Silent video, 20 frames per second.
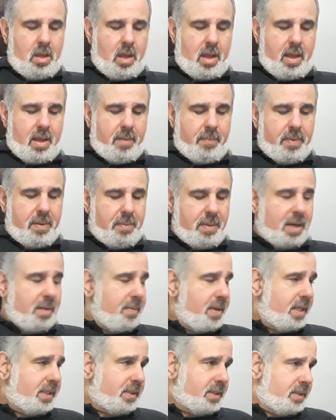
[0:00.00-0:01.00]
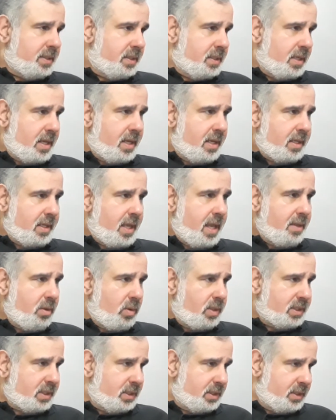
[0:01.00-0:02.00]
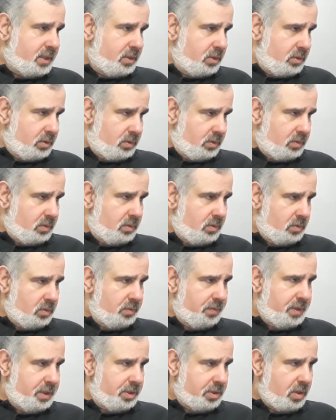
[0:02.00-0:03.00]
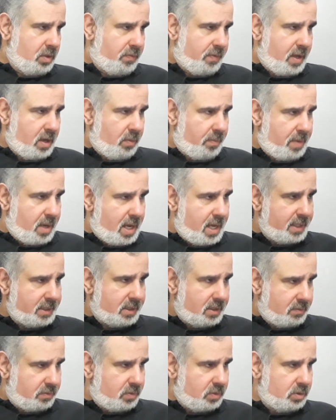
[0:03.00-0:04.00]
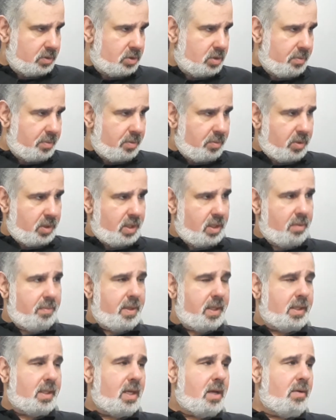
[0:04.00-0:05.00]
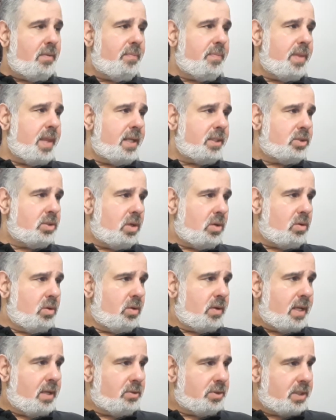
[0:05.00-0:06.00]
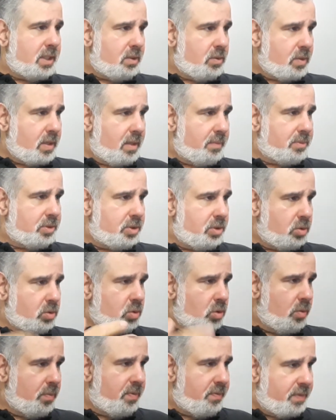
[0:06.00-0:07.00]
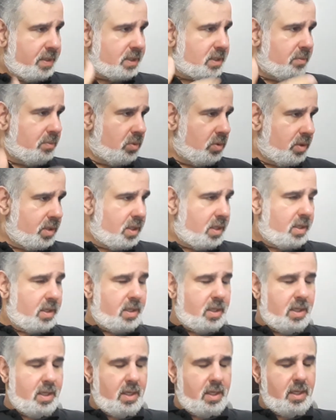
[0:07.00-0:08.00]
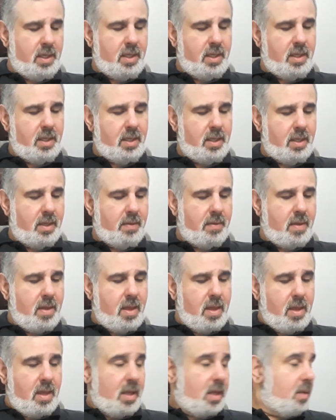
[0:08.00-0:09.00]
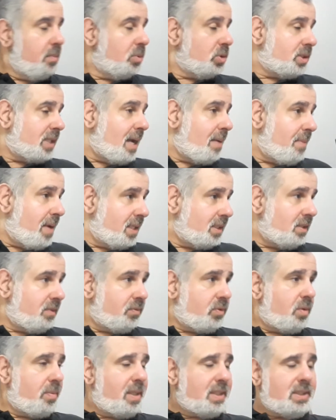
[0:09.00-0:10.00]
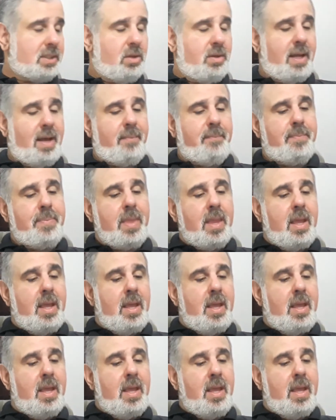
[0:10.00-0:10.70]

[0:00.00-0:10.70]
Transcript: É, primeiramente, é, quem não assistiu o vídeo que eu falo mais a fundo sobre o modelo mental, é só colocar no Campos no YouTube, Facebook e, e buscar mais informação lá.